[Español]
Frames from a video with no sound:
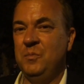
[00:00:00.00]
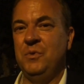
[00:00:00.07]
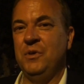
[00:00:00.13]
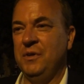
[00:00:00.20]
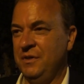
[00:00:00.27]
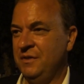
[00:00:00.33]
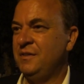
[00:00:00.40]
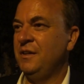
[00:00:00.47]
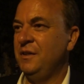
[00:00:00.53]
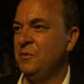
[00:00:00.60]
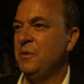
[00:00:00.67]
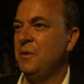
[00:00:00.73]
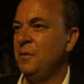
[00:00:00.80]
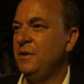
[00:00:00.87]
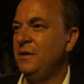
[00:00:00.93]
pues esté
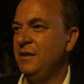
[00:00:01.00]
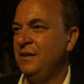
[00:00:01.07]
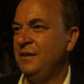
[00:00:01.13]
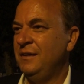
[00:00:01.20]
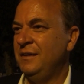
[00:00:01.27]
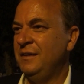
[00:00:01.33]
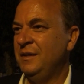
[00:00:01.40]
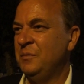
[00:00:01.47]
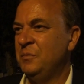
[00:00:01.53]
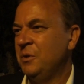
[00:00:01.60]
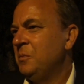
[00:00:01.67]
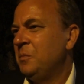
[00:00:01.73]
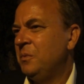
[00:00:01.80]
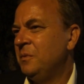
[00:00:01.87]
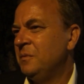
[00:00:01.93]
nuevamente,
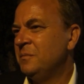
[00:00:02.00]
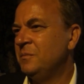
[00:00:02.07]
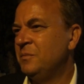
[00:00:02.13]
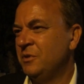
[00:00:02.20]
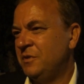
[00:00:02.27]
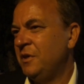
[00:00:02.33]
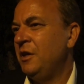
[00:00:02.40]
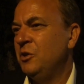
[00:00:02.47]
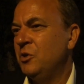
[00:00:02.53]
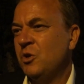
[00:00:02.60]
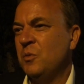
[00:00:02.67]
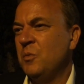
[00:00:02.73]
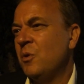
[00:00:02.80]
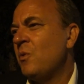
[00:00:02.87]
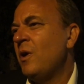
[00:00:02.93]
bueno, pues, teniendo
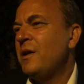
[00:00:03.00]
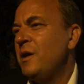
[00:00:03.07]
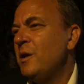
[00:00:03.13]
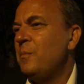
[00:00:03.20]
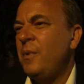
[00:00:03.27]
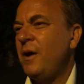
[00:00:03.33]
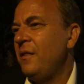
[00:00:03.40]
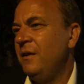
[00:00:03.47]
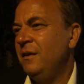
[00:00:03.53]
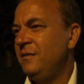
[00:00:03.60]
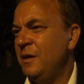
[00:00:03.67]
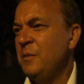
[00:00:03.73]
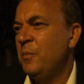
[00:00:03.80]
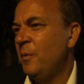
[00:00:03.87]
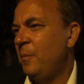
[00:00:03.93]
como cualquier padre
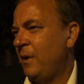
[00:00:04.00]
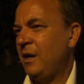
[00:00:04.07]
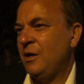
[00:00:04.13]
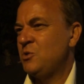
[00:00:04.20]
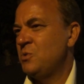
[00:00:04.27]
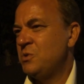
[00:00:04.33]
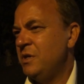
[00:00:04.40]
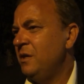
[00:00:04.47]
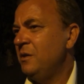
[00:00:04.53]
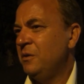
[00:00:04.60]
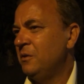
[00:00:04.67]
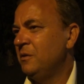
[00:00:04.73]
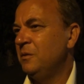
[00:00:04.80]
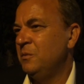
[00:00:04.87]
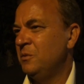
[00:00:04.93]
tiempo para sus hijos, ¿no?